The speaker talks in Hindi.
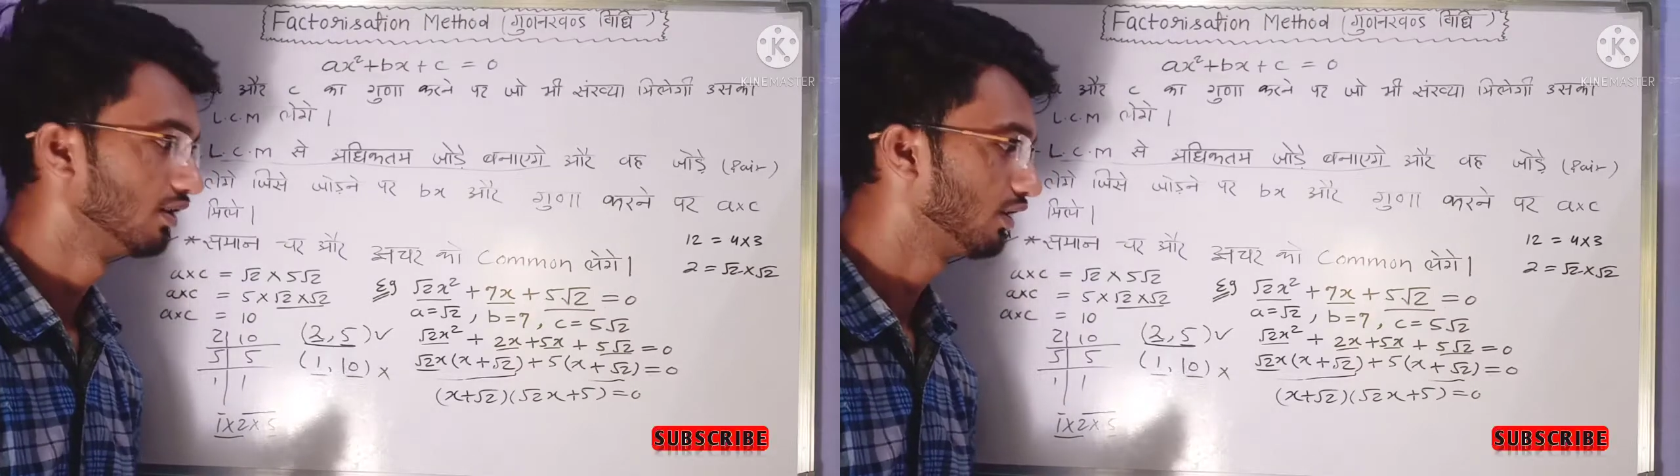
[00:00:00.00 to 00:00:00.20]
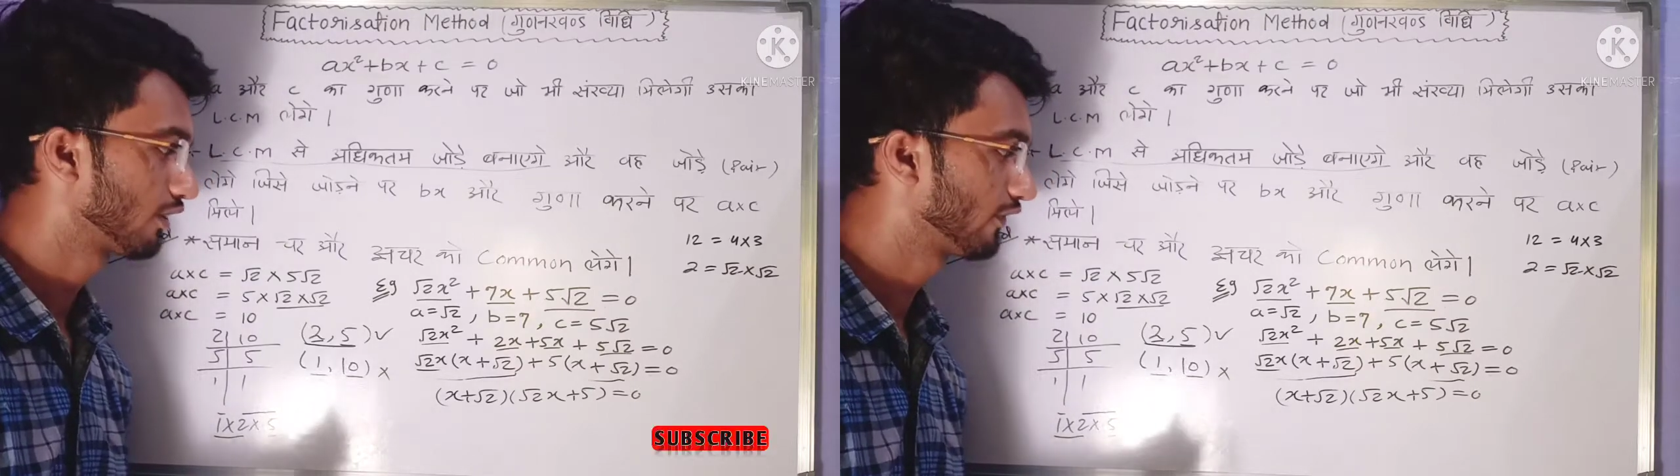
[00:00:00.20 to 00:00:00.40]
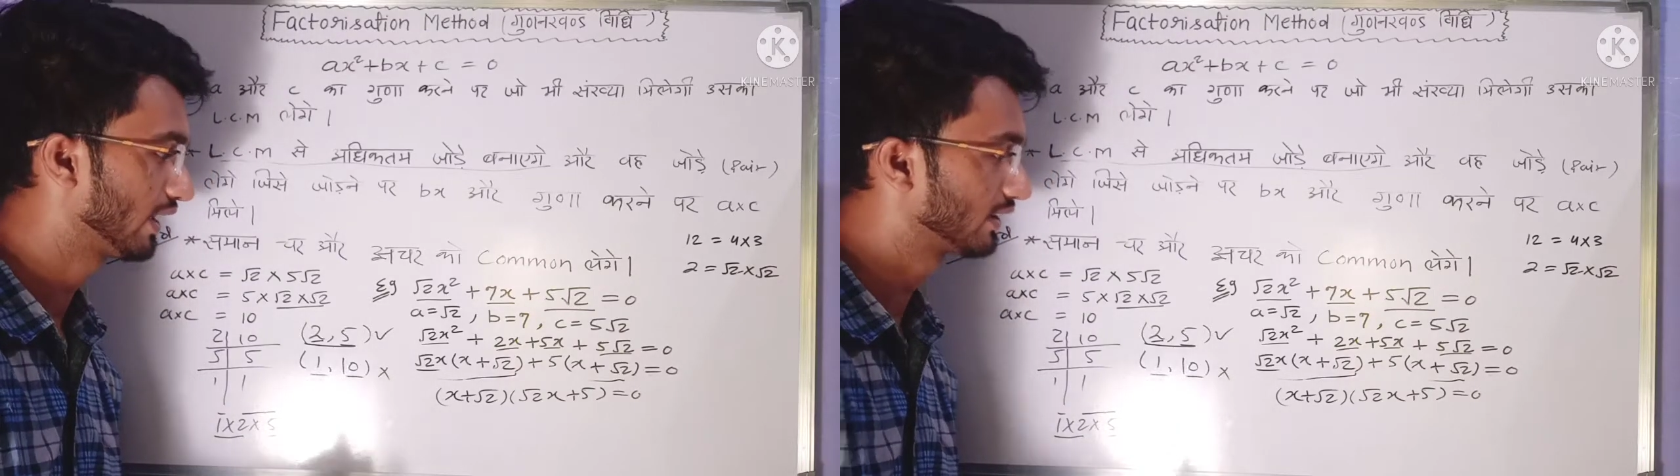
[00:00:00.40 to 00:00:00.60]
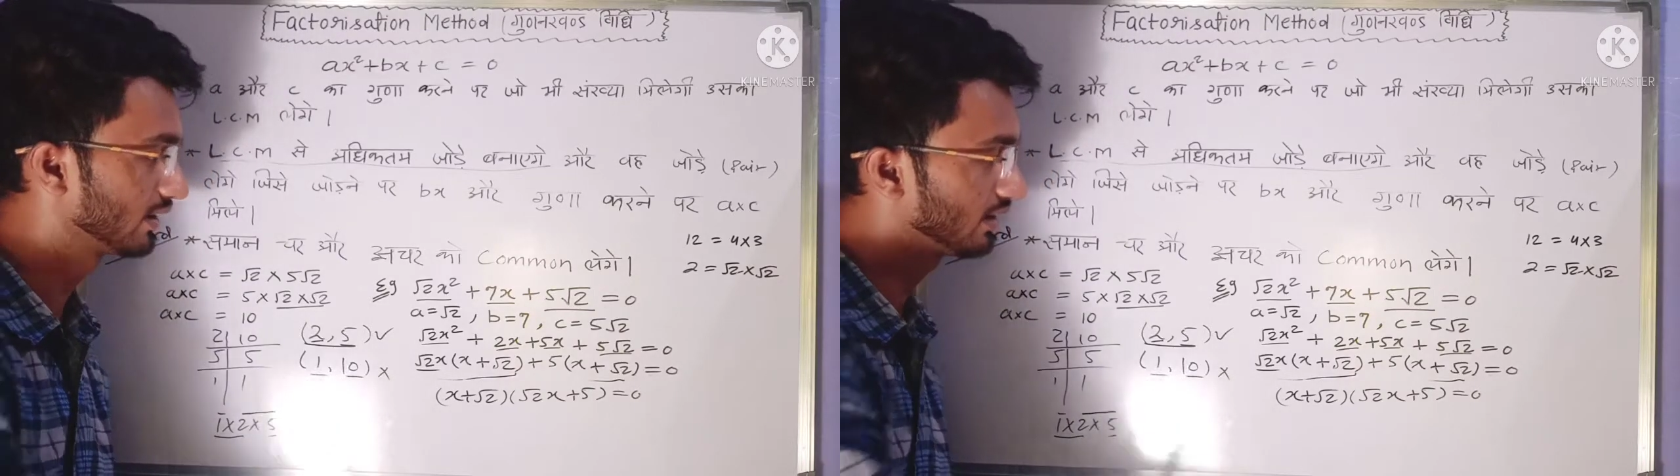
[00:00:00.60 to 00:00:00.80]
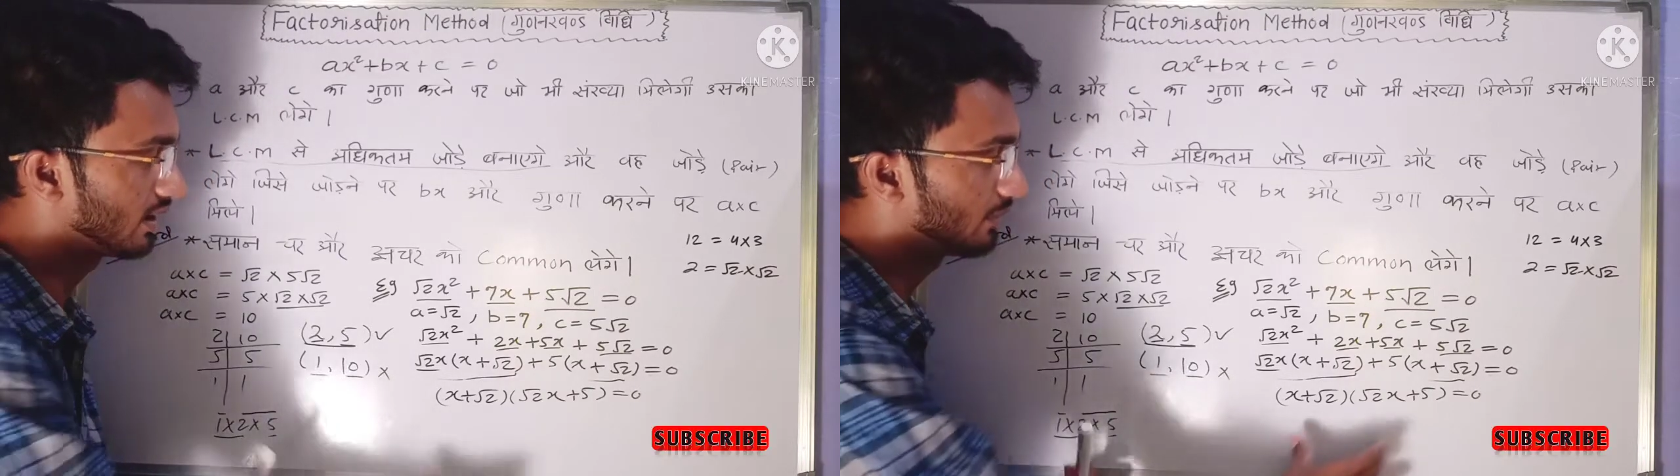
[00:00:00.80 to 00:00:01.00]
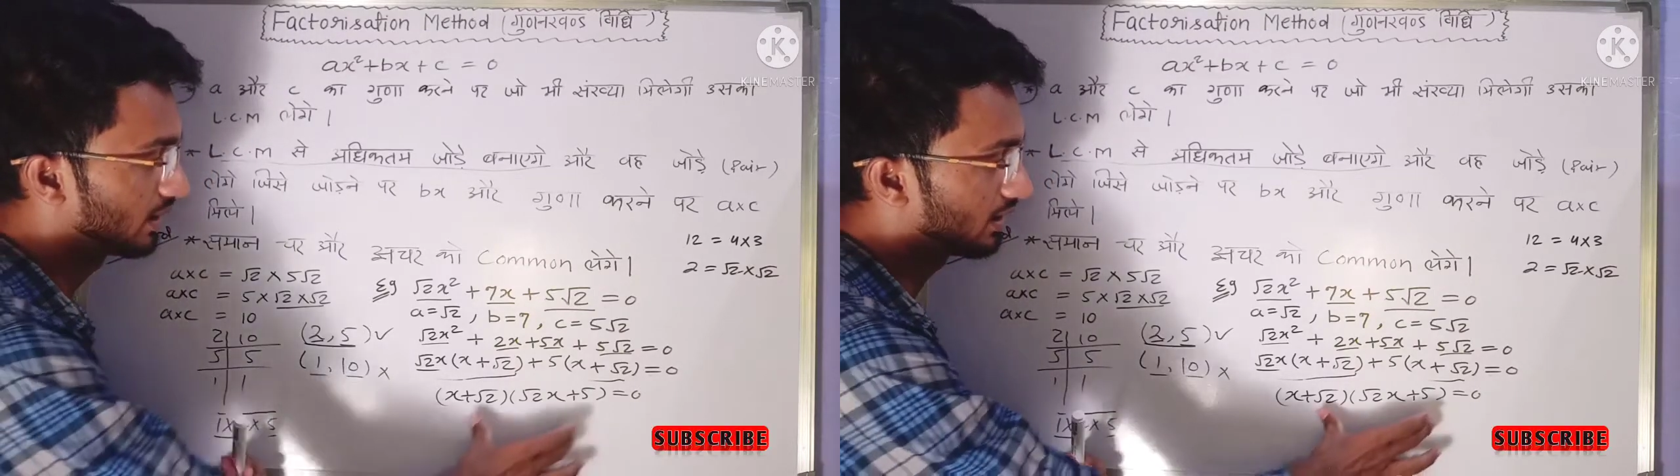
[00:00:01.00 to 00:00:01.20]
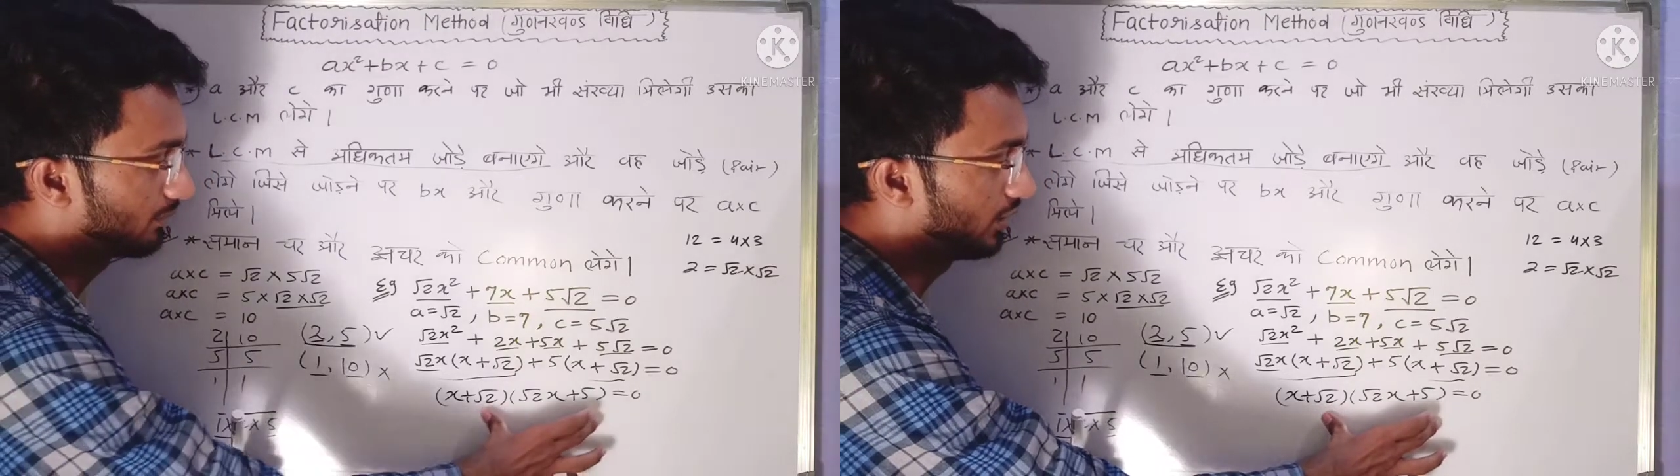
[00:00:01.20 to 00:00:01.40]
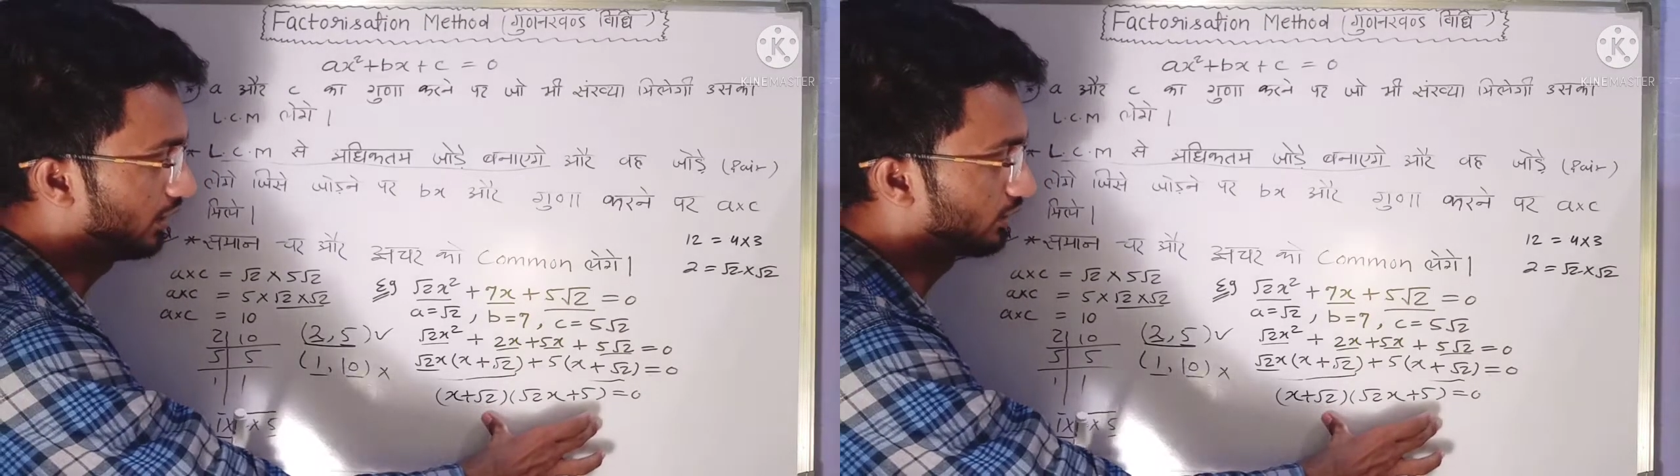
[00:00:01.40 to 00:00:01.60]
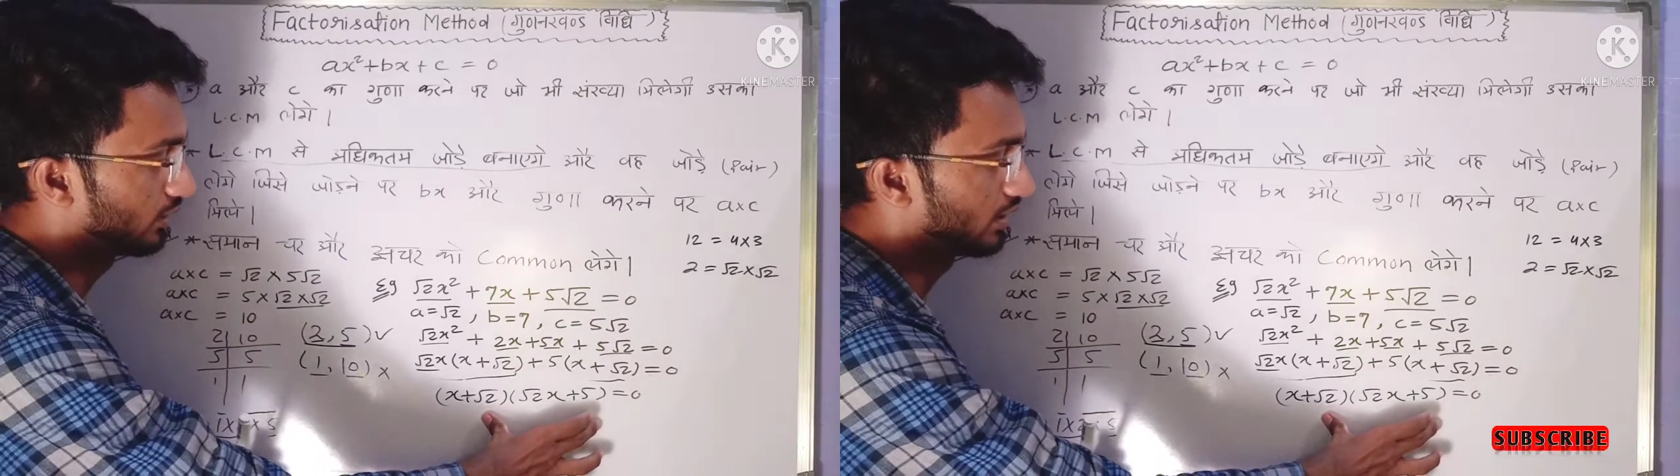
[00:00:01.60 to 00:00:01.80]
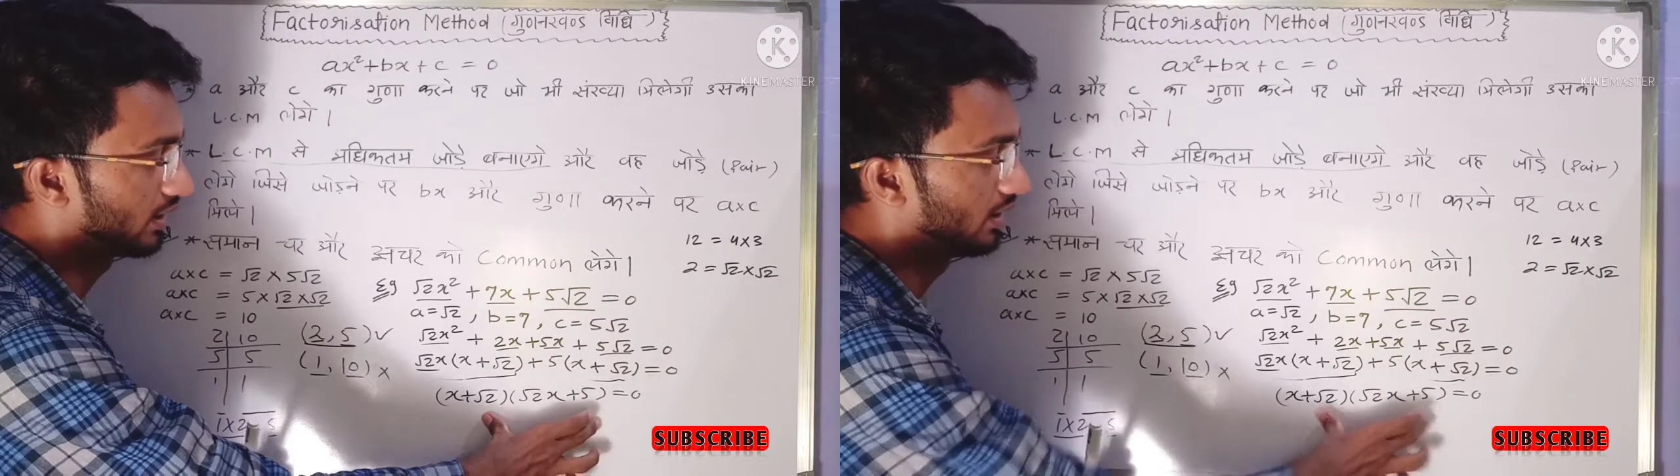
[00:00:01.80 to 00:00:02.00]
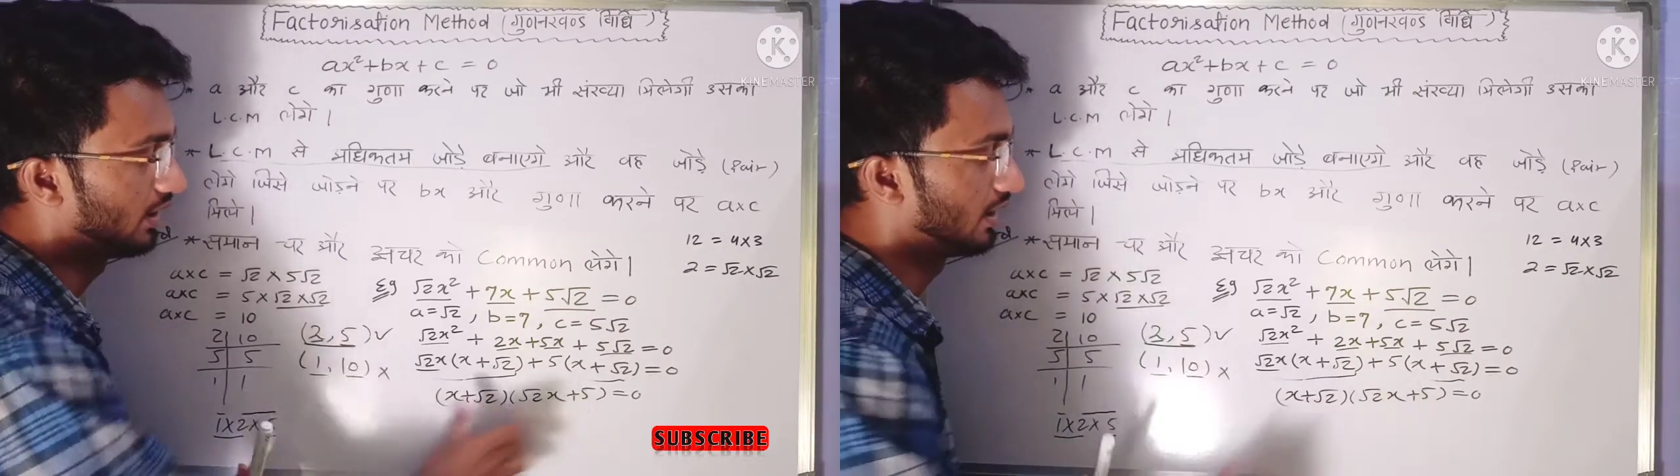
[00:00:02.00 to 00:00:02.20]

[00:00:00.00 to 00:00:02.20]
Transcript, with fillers: और फैक्टर यहाँ पर कंप्लीट हो गया है